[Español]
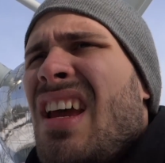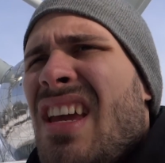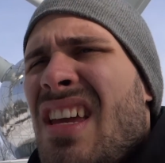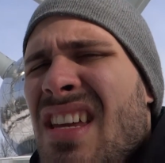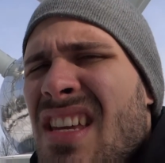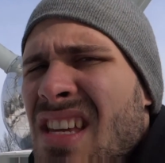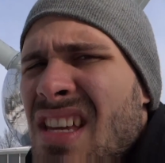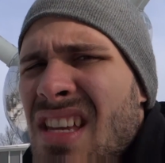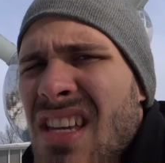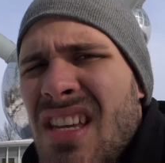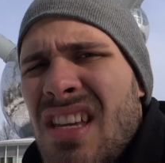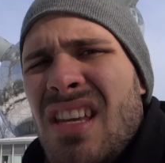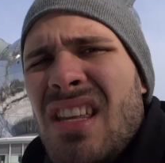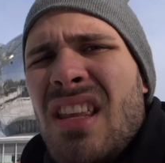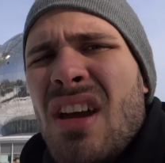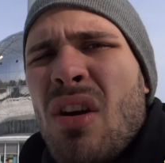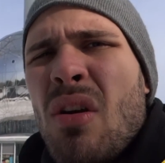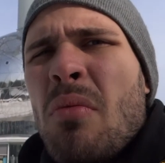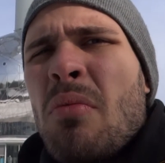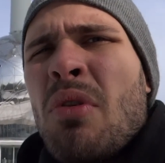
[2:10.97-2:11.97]
y
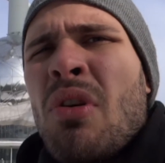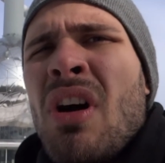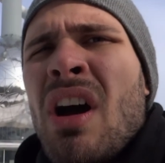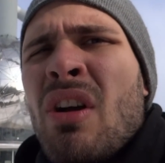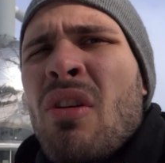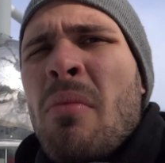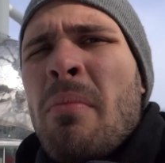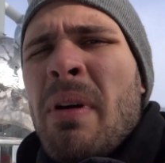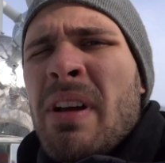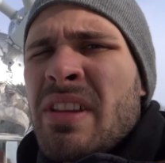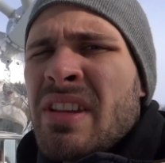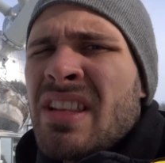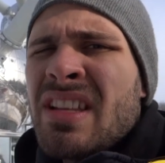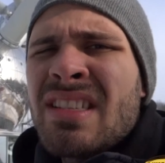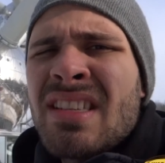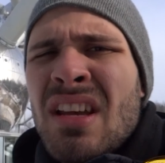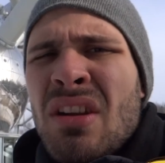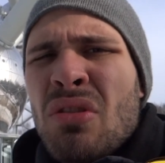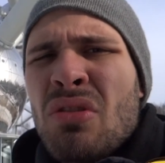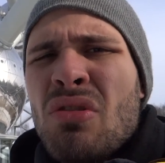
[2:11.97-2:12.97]
de cómo acompaña el
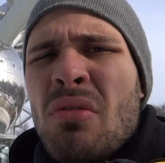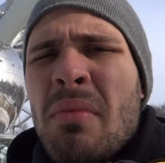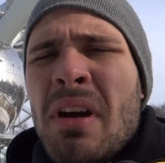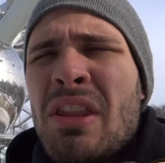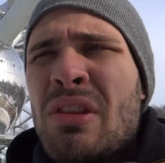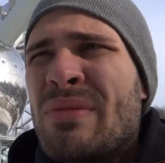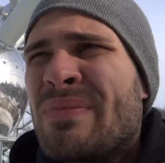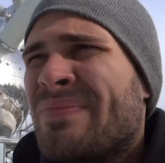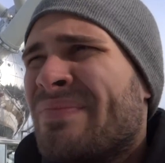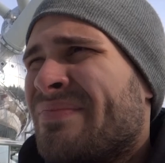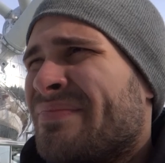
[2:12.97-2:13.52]
desarrollo humano.